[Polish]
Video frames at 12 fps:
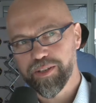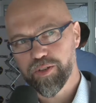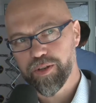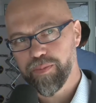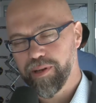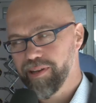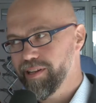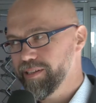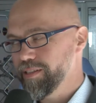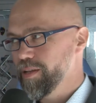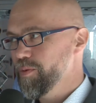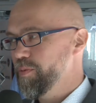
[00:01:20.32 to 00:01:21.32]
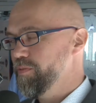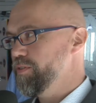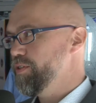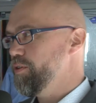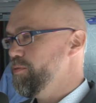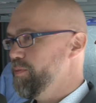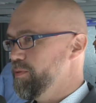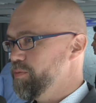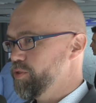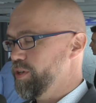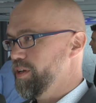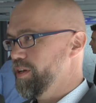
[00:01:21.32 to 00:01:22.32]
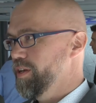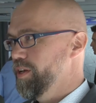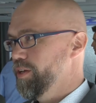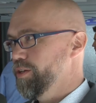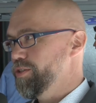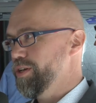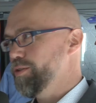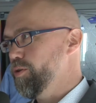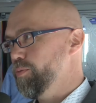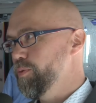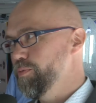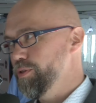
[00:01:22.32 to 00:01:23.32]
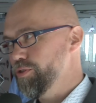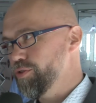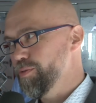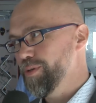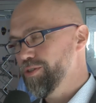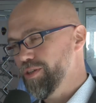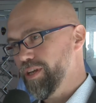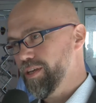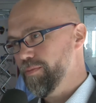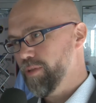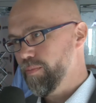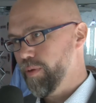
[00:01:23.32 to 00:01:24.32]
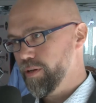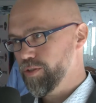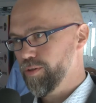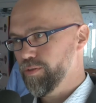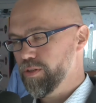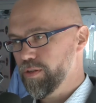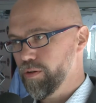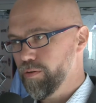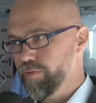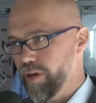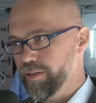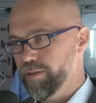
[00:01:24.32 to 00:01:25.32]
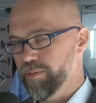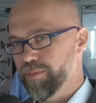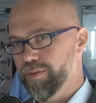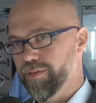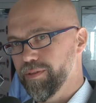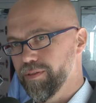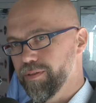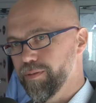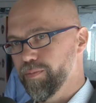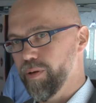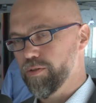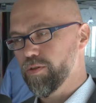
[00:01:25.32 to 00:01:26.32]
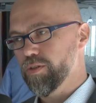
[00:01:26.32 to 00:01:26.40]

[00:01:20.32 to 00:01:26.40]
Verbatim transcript: jeszcze parę lat temu powiedziałbym, że sektor publiczny będzie takim najbardziej odizolowanym, yy, bardzo